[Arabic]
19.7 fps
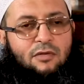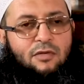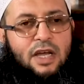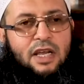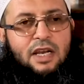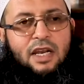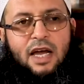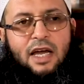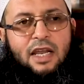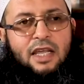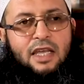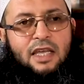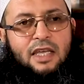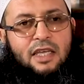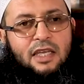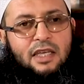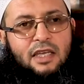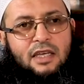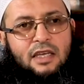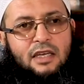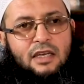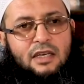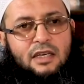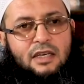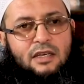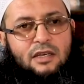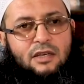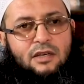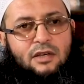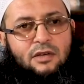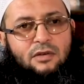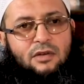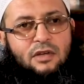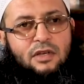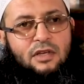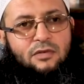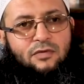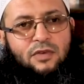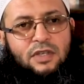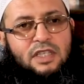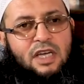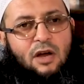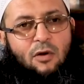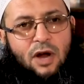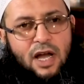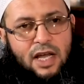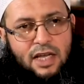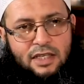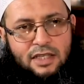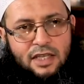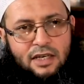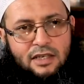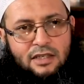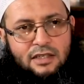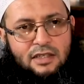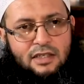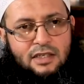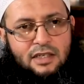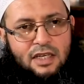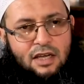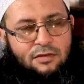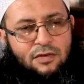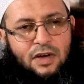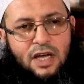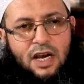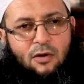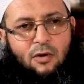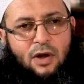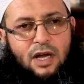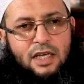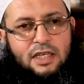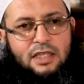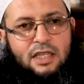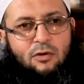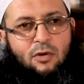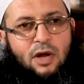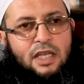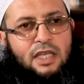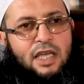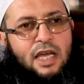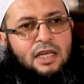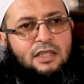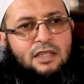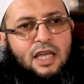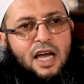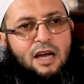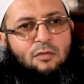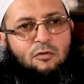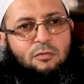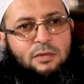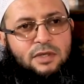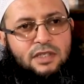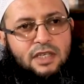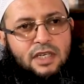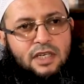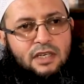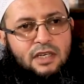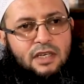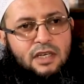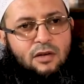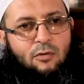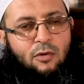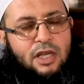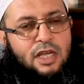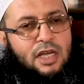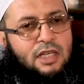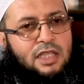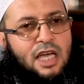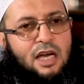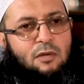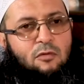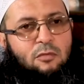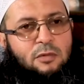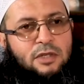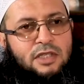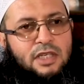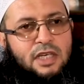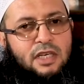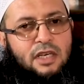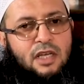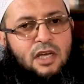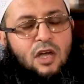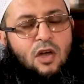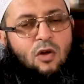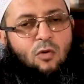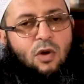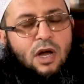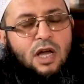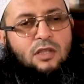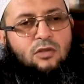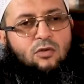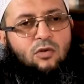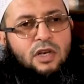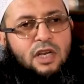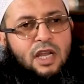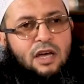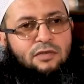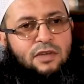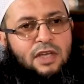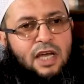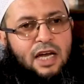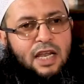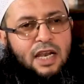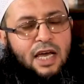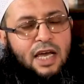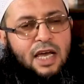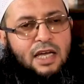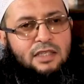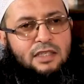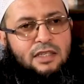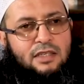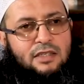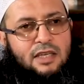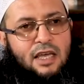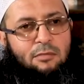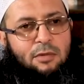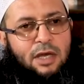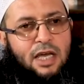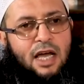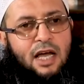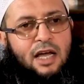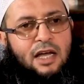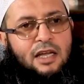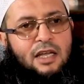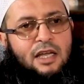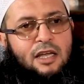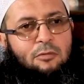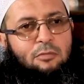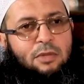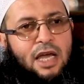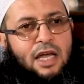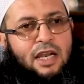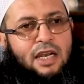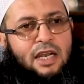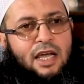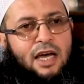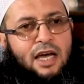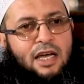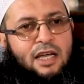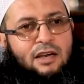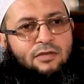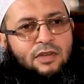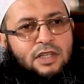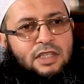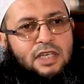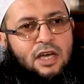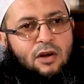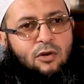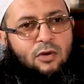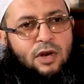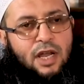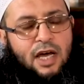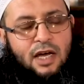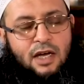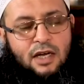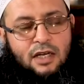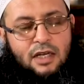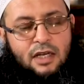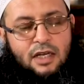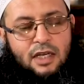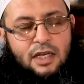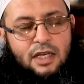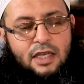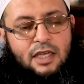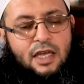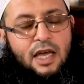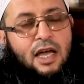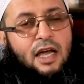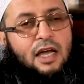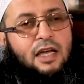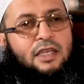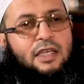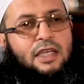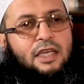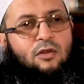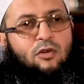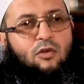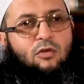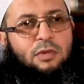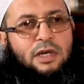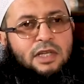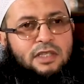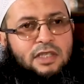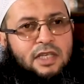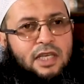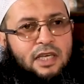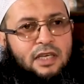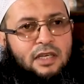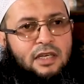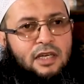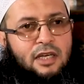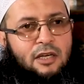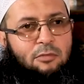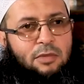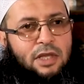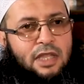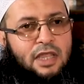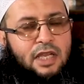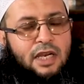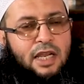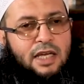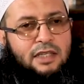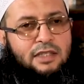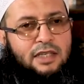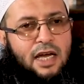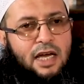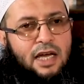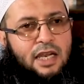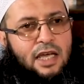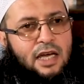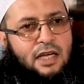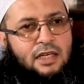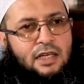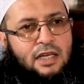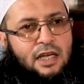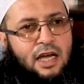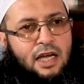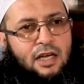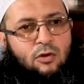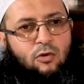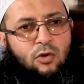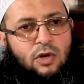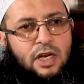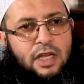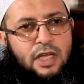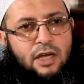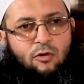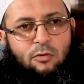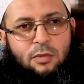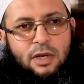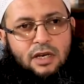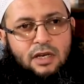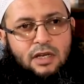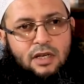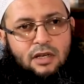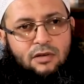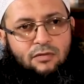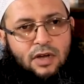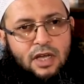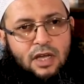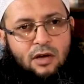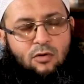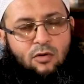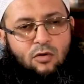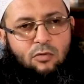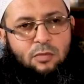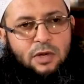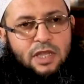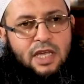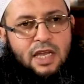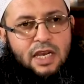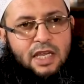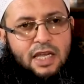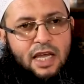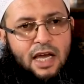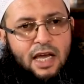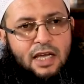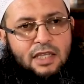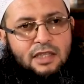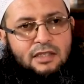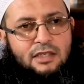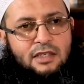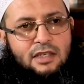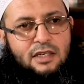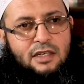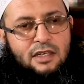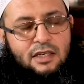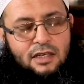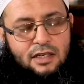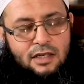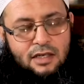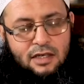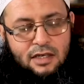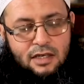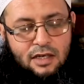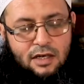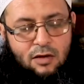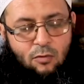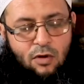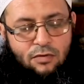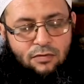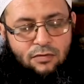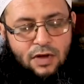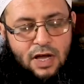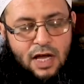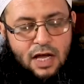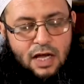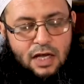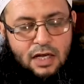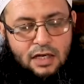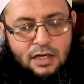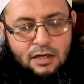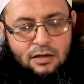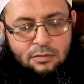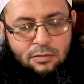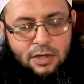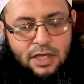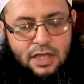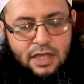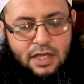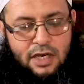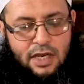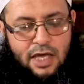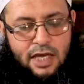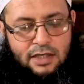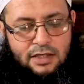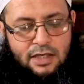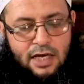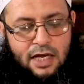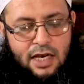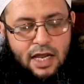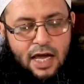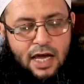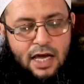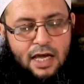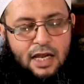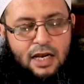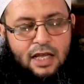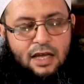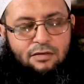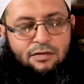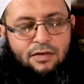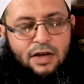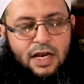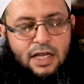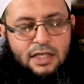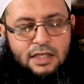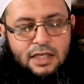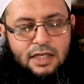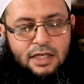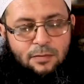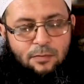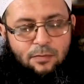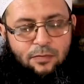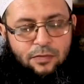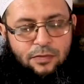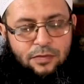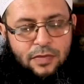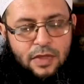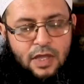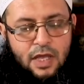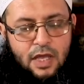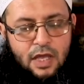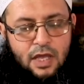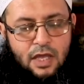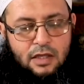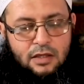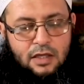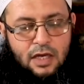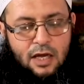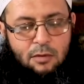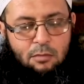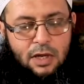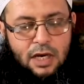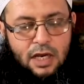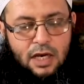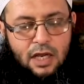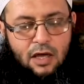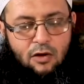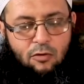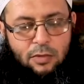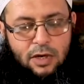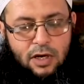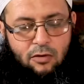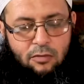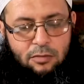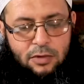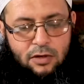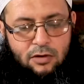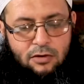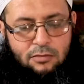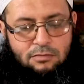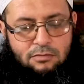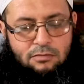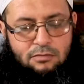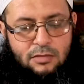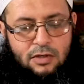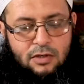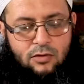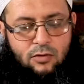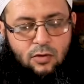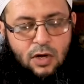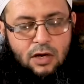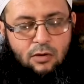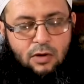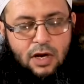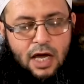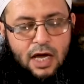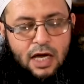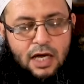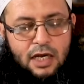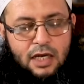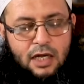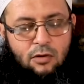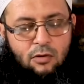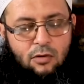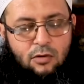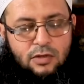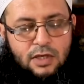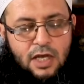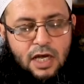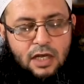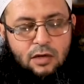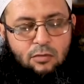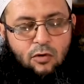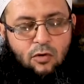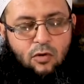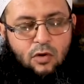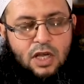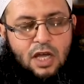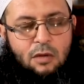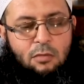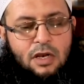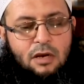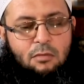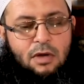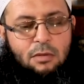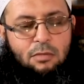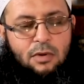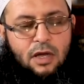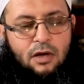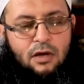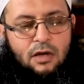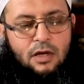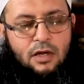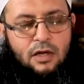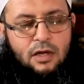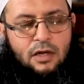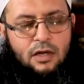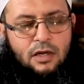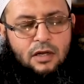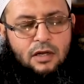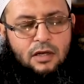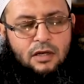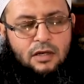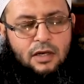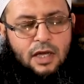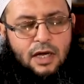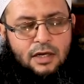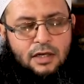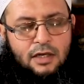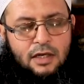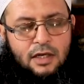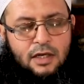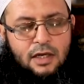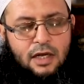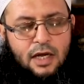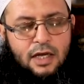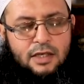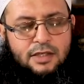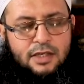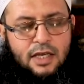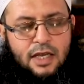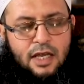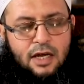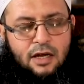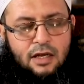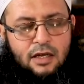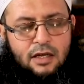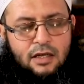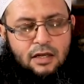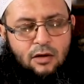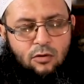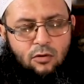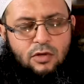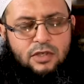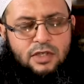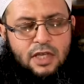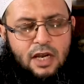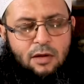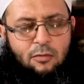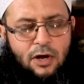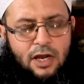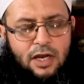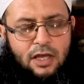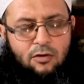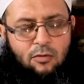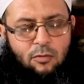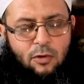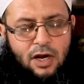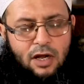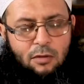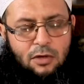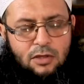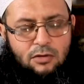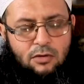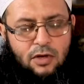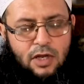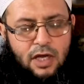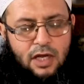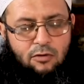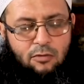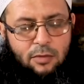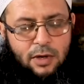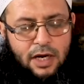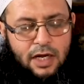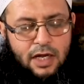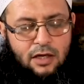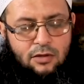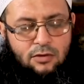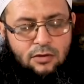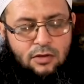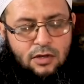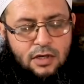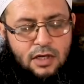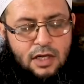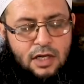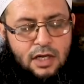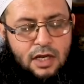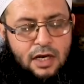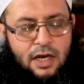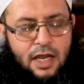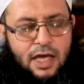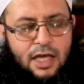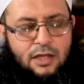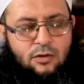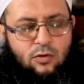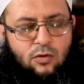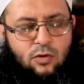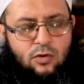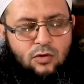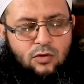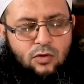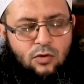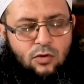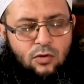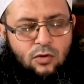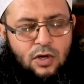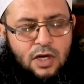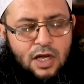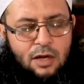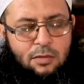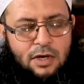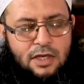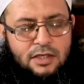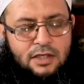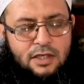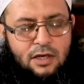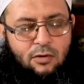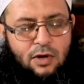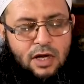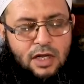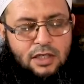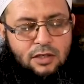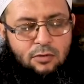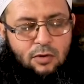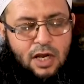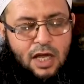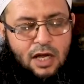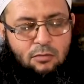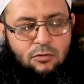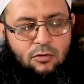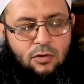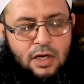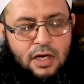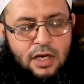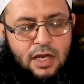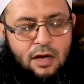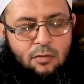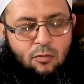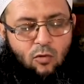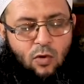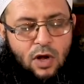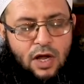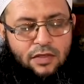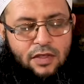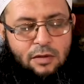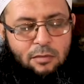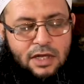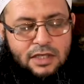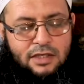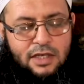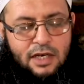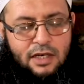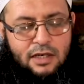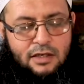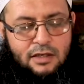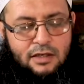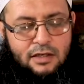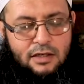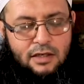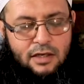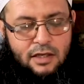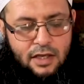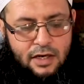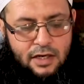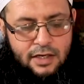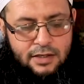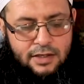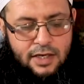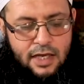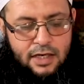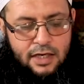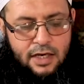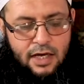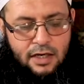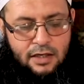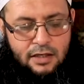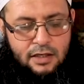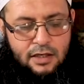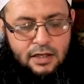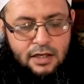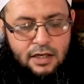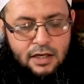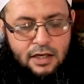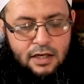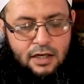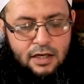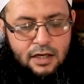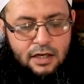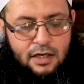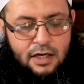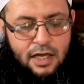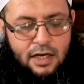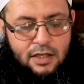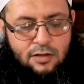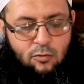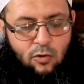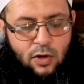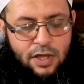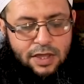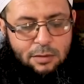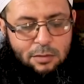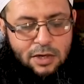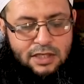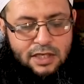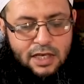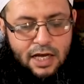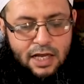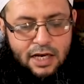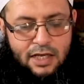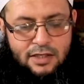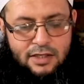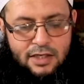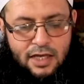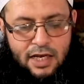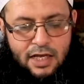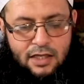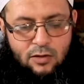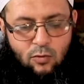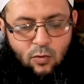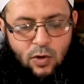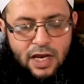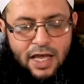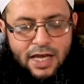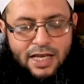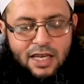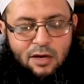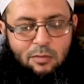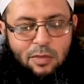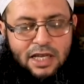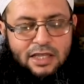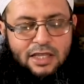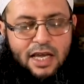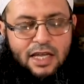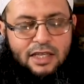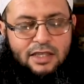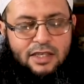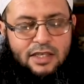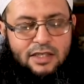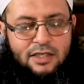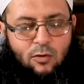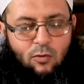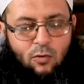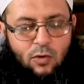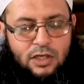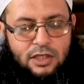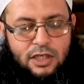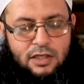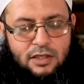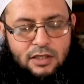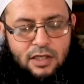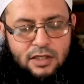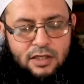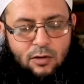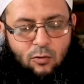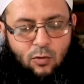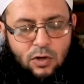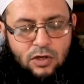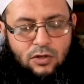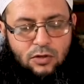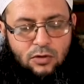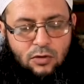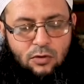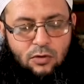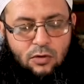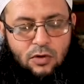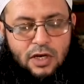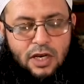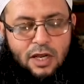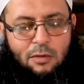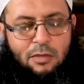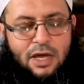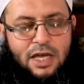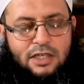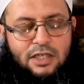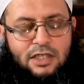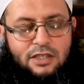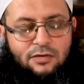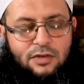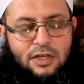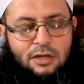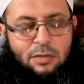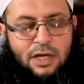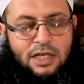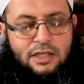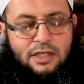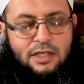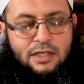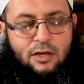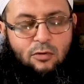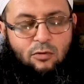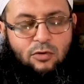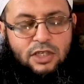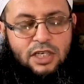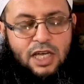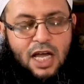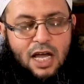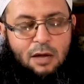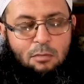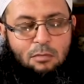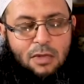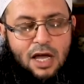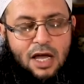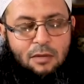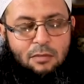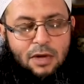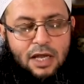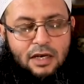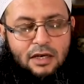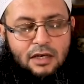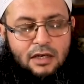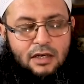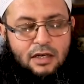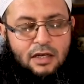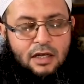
فإن عليه آه، فدية واحدة كفارة واحدة وهي إطعام مسكين وهي إطعام مسكين وقد قلنا في حلقات سابقة بأن الفدية هنا هي كيلو من الدقيق بإذن الله تعالى عن كل يوم فيكون بذلك قد آه، وفى باذن الله تعالى حق الكفاره تقبل الله منا ومنكم. سؤال اخر يقول صاحبه كم المبلغ آه، لا السلام آه، يقول السلام عليكم ورحمه الله وبركاته لقد كنت قبل الزواج والحمد لله مواظبه اذا هي سائله كانت مواظبة على الصلاة ولكن بعد أن تزوج تزوجت لم أجد في بيت زوجي حماما